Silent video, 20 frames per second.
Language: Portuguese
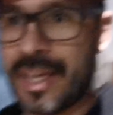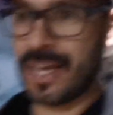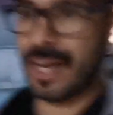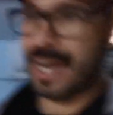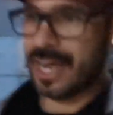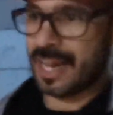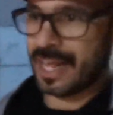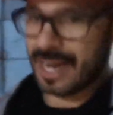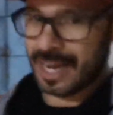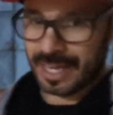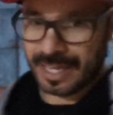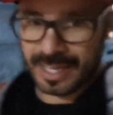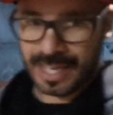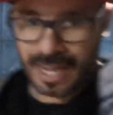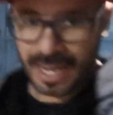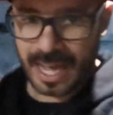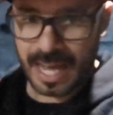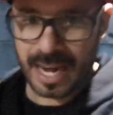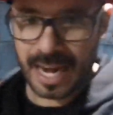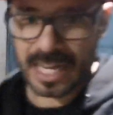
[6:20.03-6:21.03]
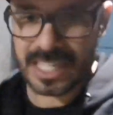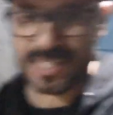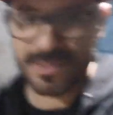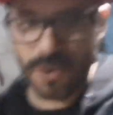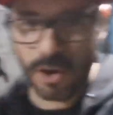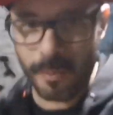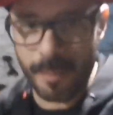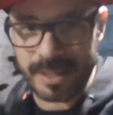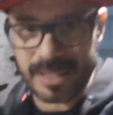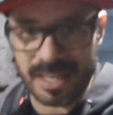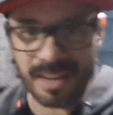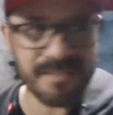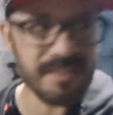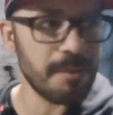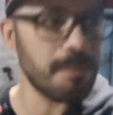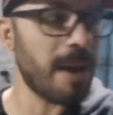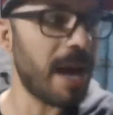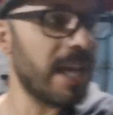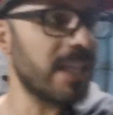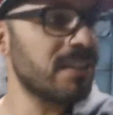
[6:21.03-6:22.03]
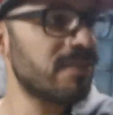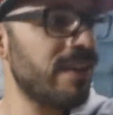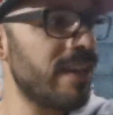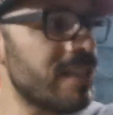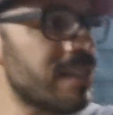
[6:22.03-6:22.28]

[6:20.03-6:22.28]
aqui, galera, aqui é a garagem. Eu vou começar a vir mais